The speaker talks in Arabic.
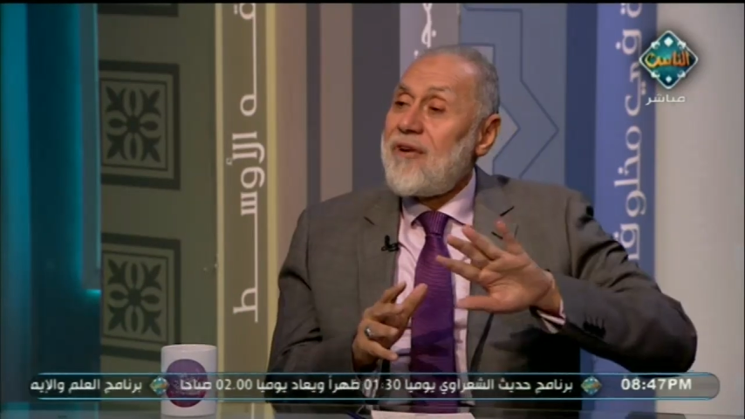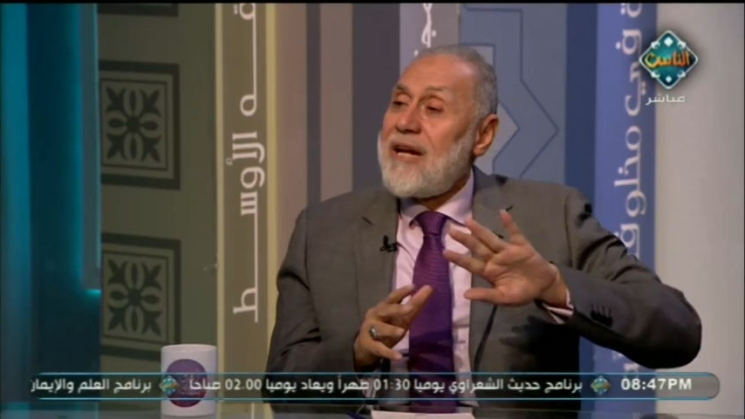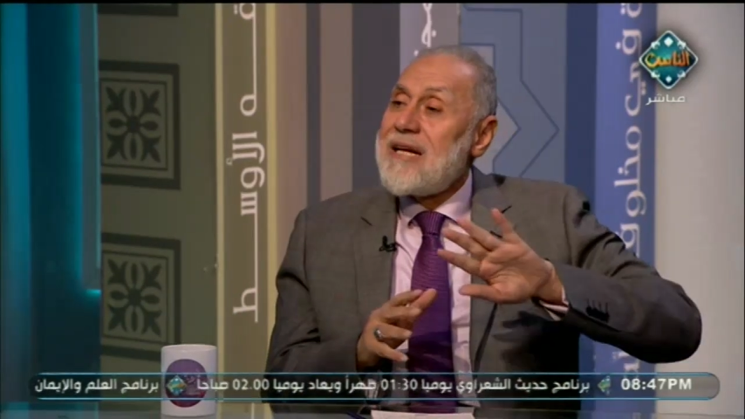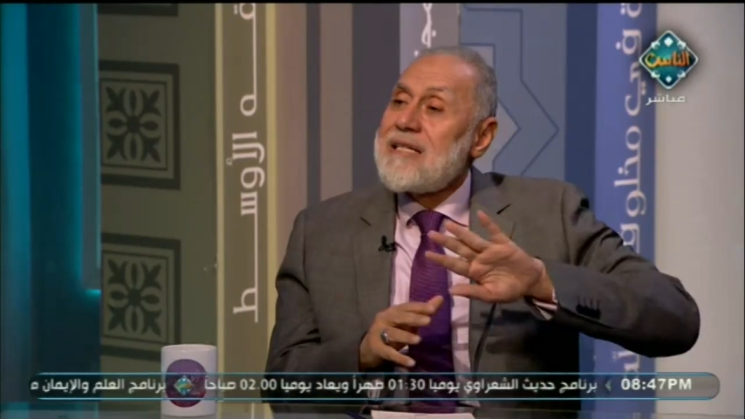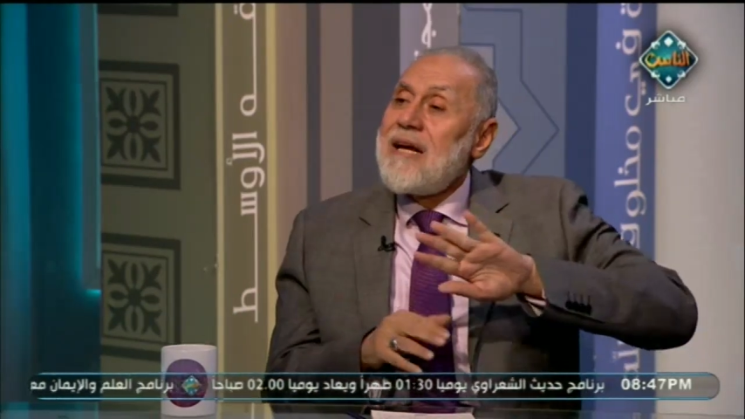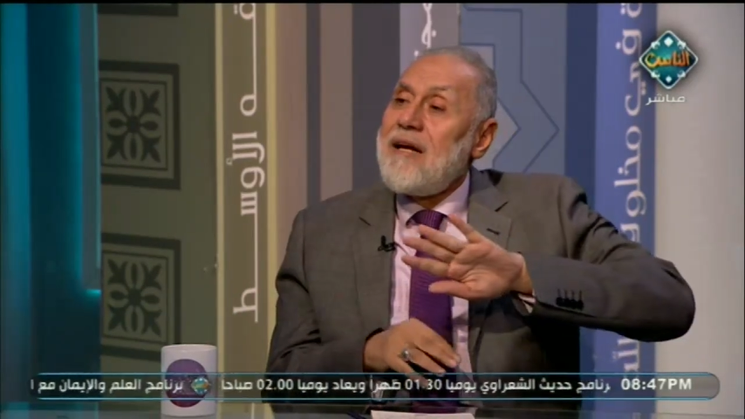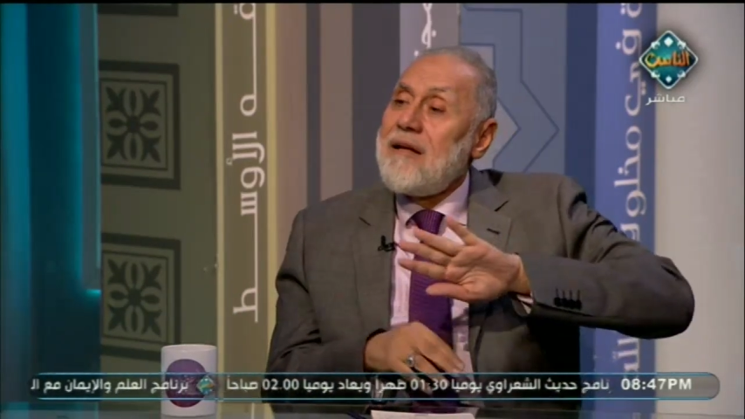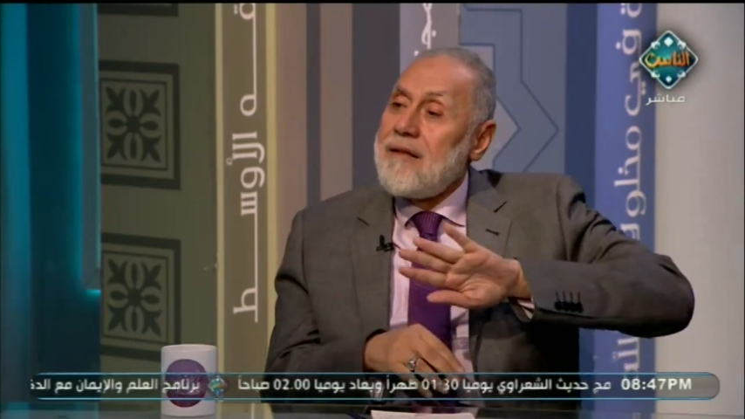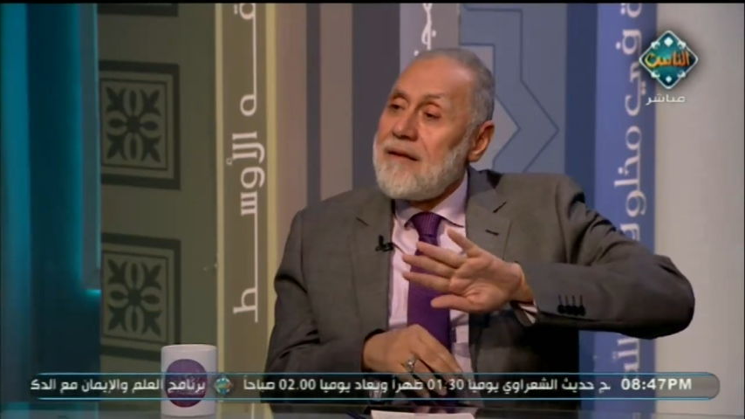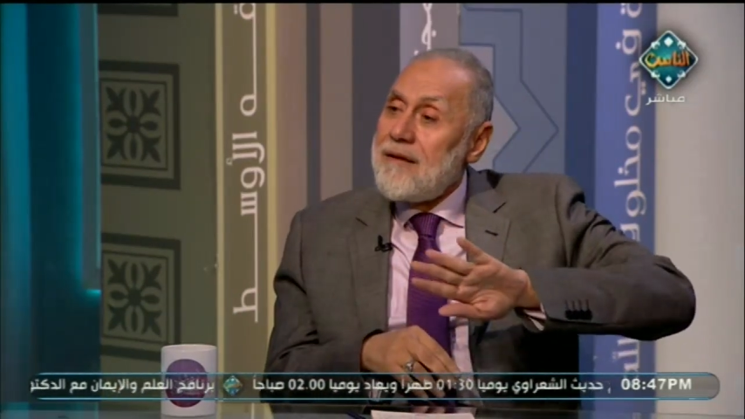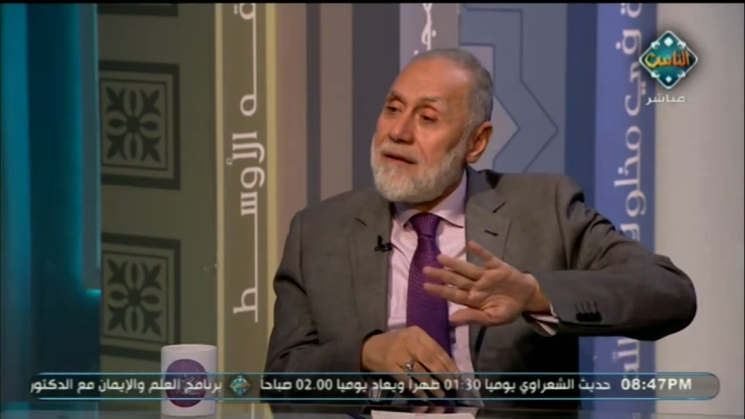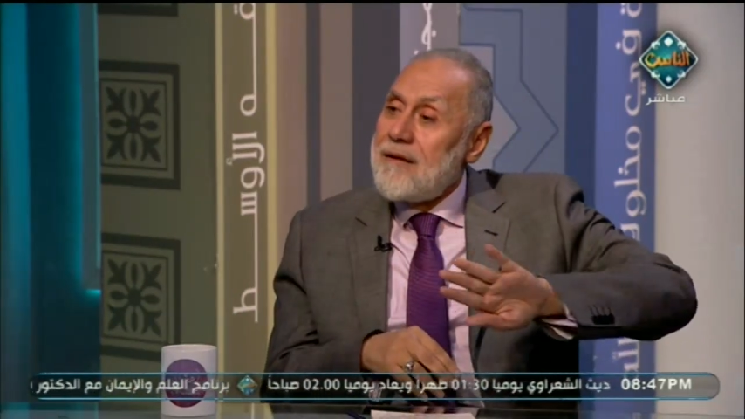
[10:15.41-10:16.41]
الاذى
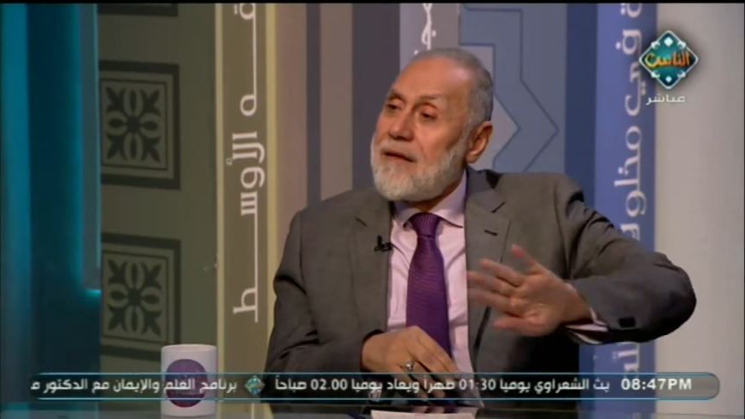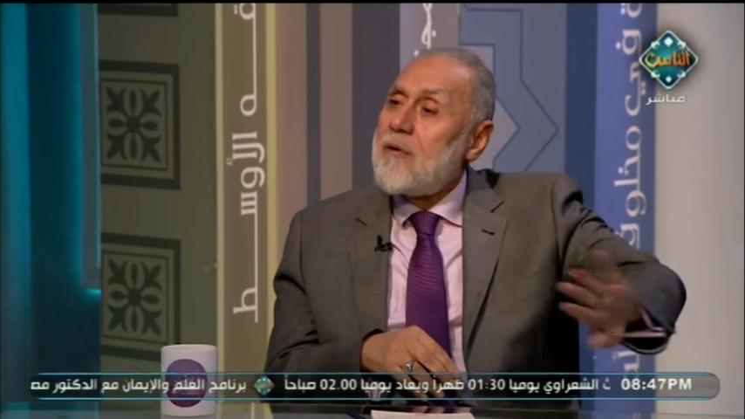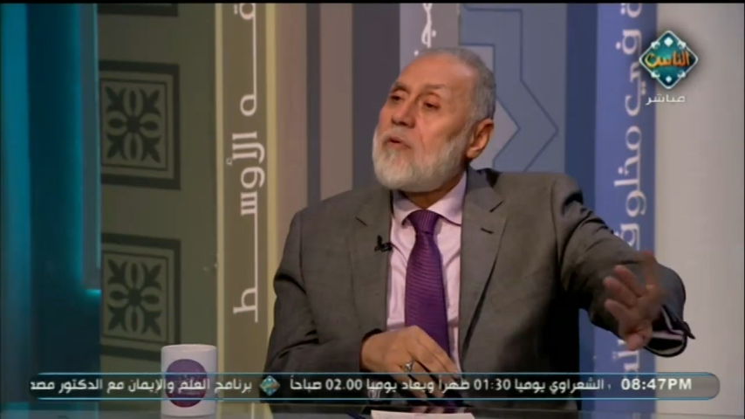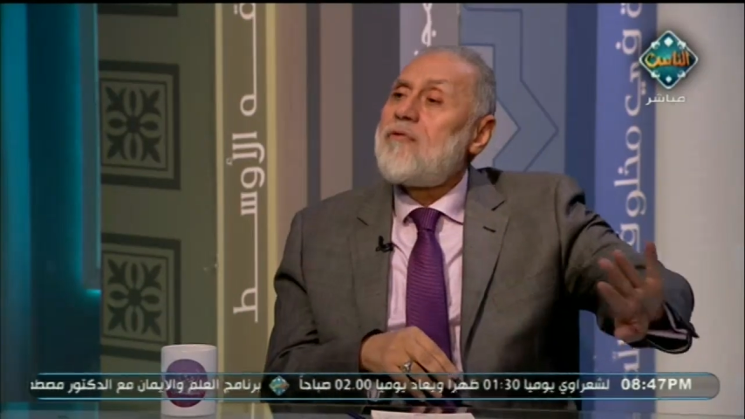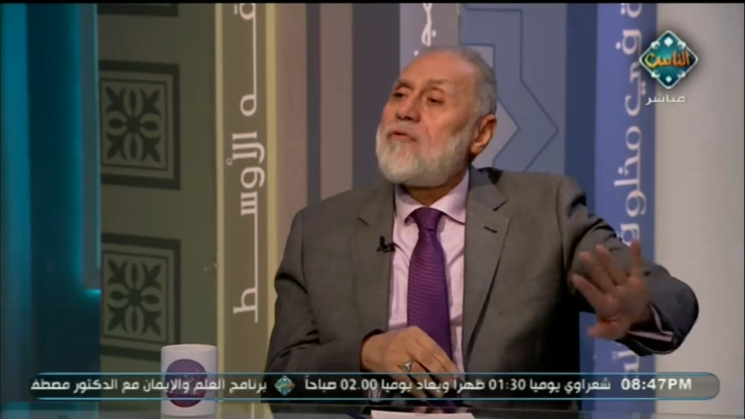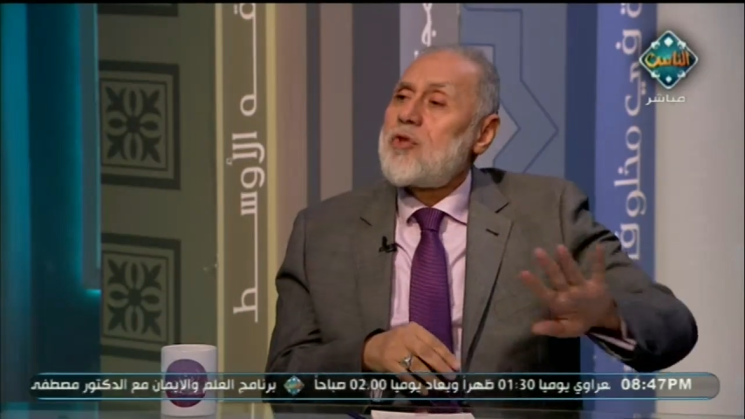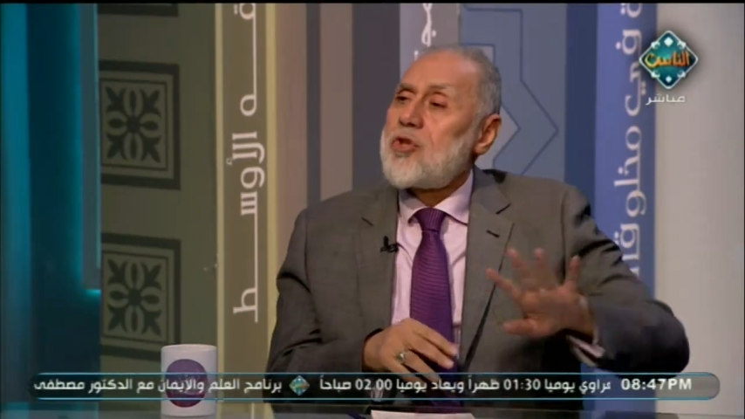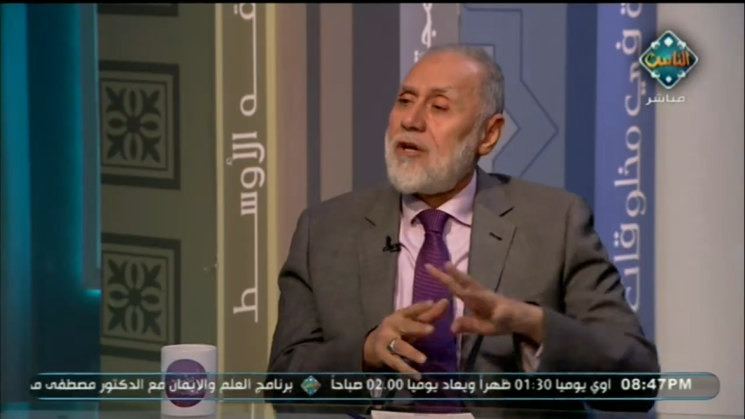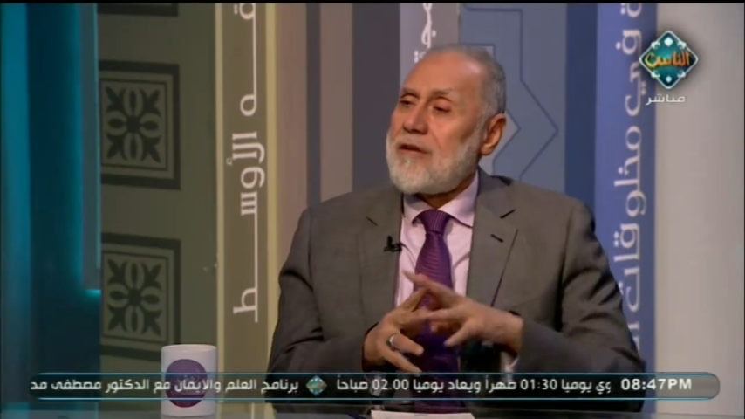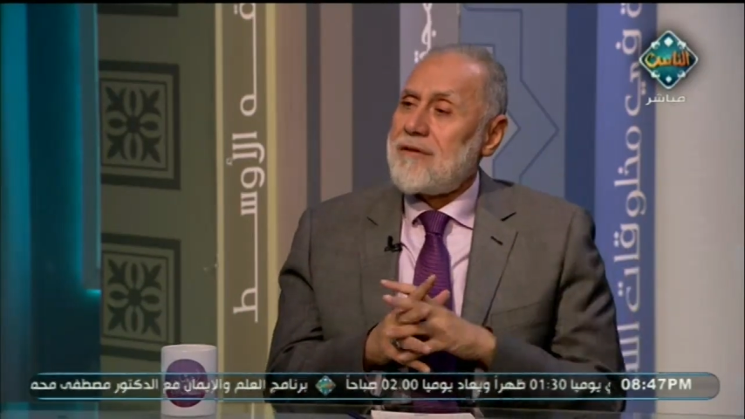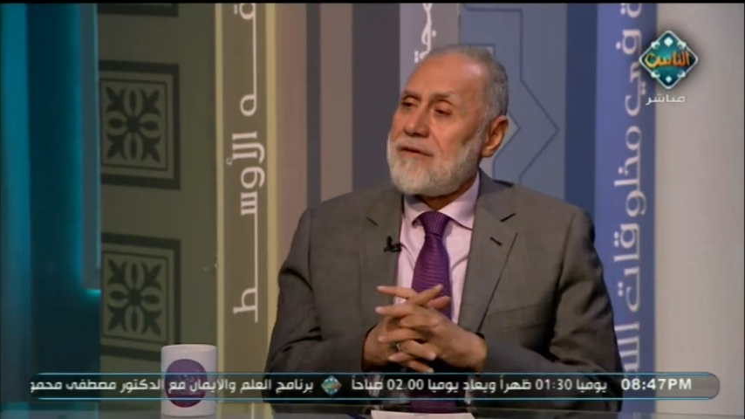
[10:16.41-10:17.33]
تكف الشر